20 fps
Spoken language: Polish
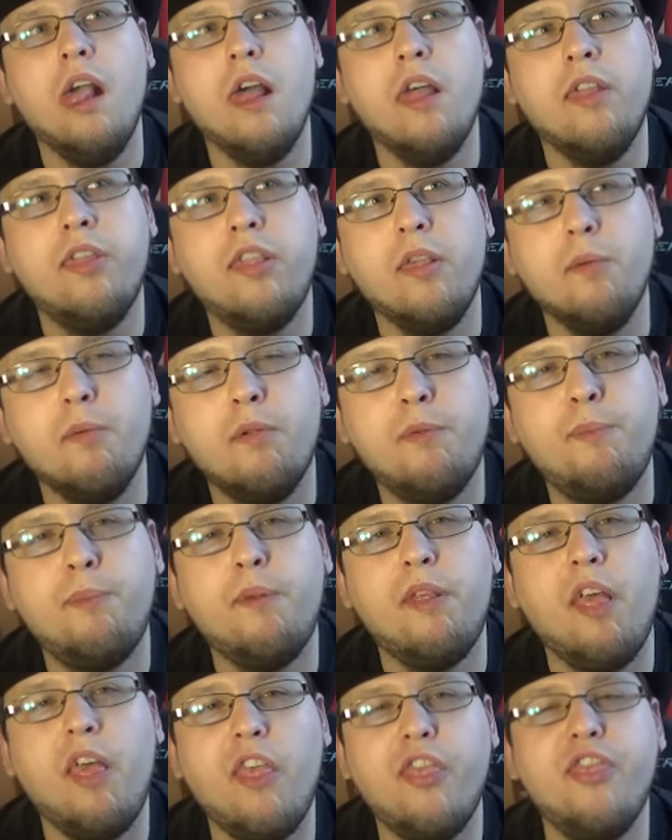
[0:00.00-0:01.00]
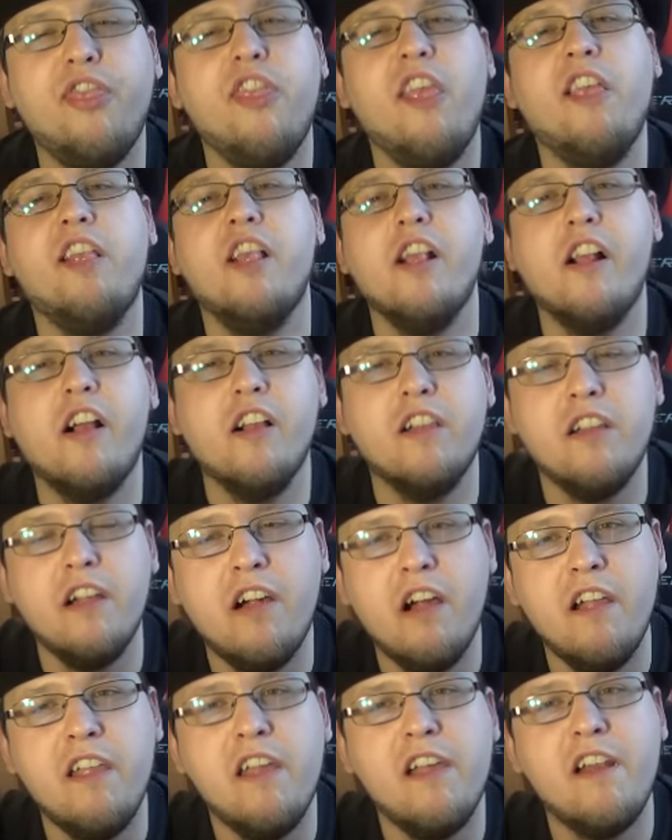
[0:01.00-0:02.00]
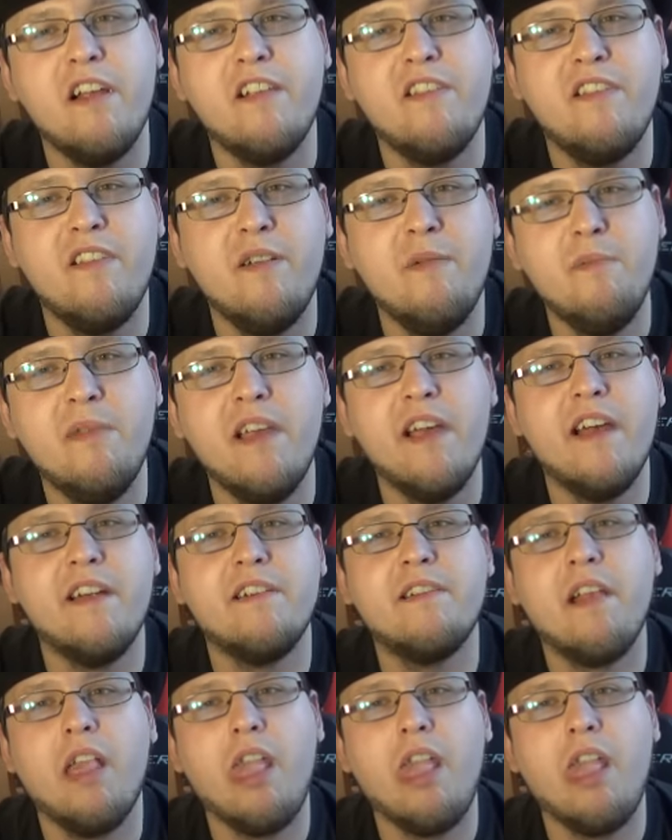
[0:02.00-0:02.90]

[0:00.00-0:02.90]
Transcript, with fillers: jestem sprytny, tylko tego nie rozumiesz.